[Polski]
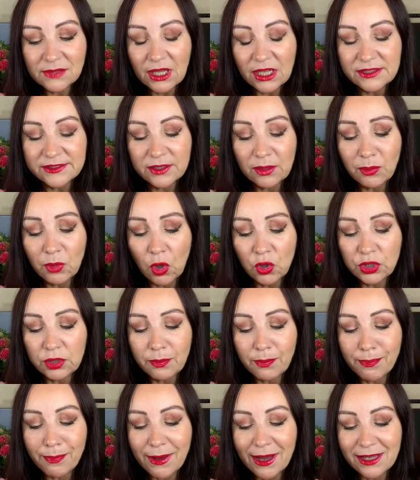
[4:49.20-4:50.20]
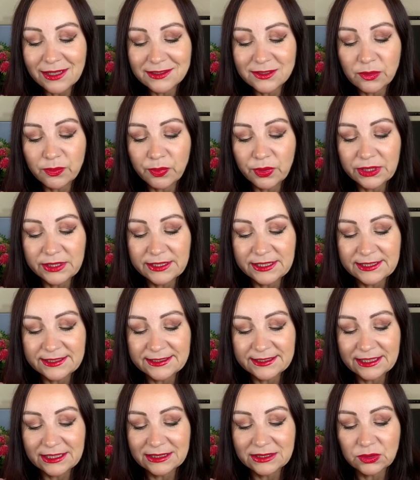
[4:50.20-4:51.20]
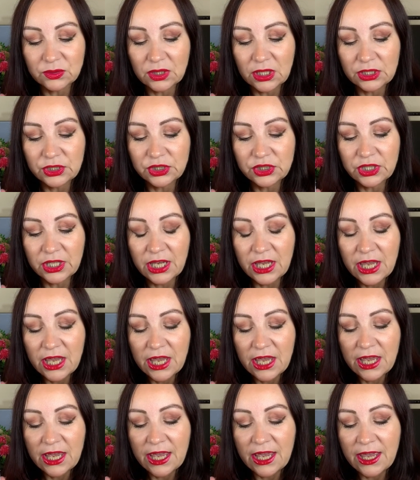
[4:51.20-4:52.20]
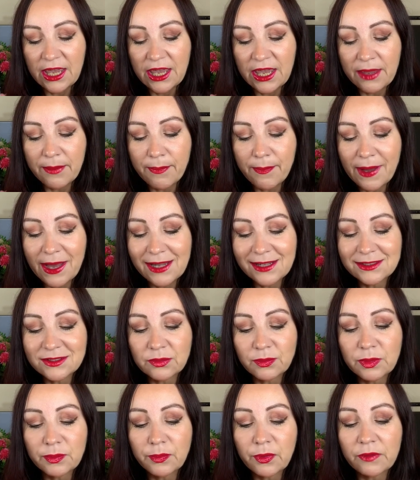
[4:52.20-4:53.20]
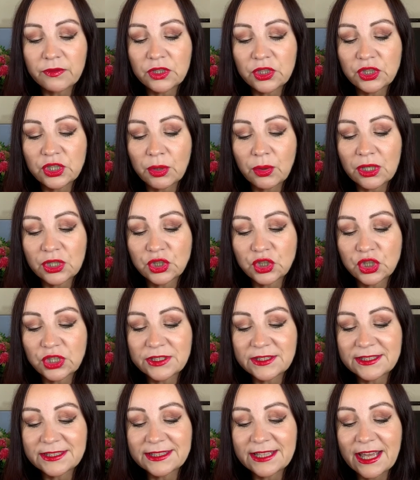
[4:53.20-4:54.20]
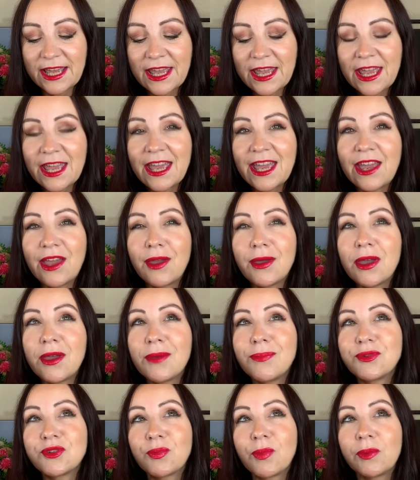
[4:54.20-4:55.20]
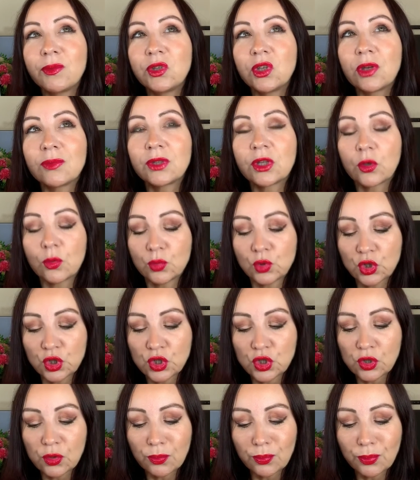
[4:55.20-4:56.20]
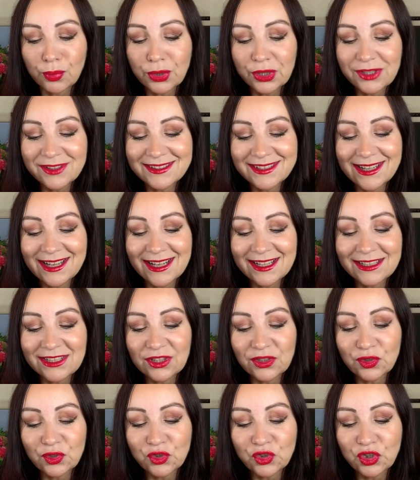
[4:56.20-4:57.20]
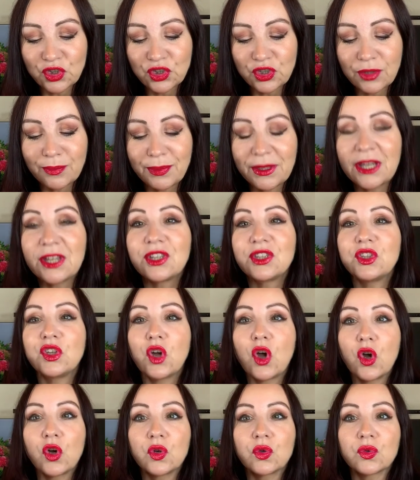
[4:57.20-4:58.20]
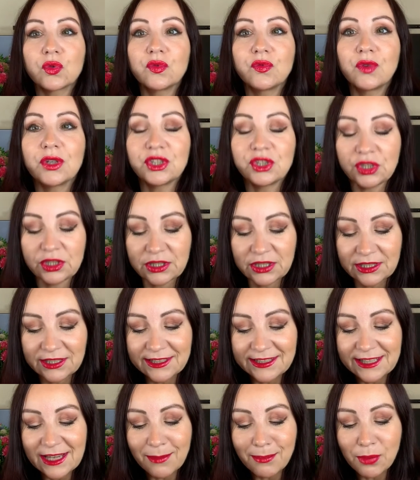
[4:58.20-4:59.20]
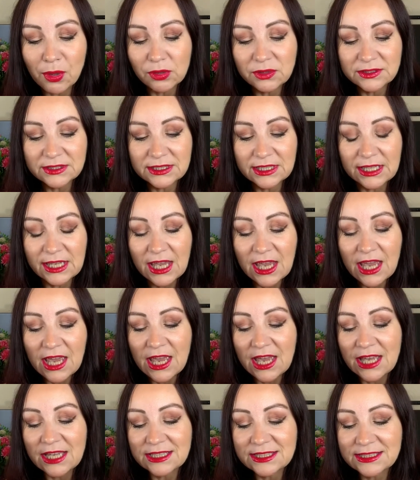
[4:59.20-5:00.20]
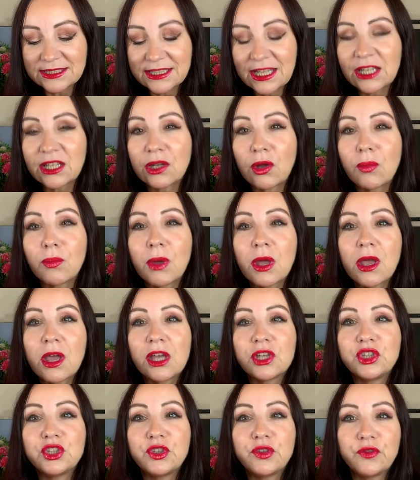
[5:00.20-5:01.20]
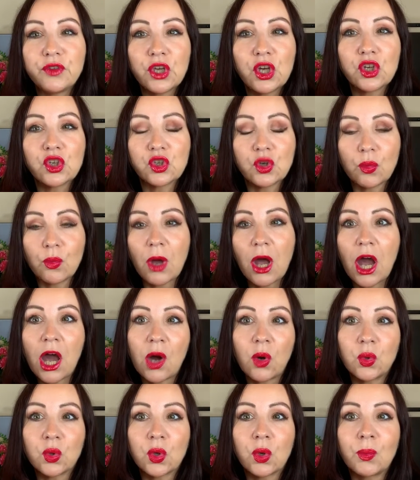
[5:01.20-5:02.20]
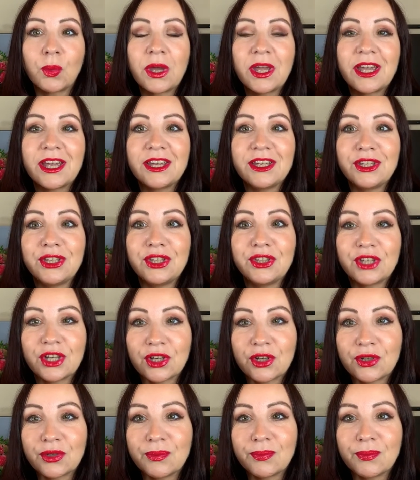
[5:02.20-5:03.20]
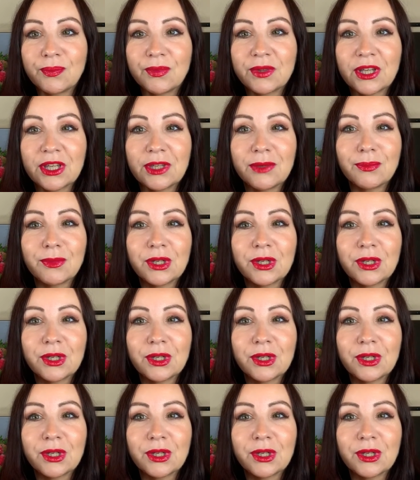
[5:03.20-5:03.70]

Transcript: Są one bardzo poetyckie, słuchajcie, e, bardzo bym powiedziała czyste, e, przypominają taką czystą bryzę, ale jednocześnie piękny ogród, właśnie taki japoński, z taką świeżą aurą i takim, takim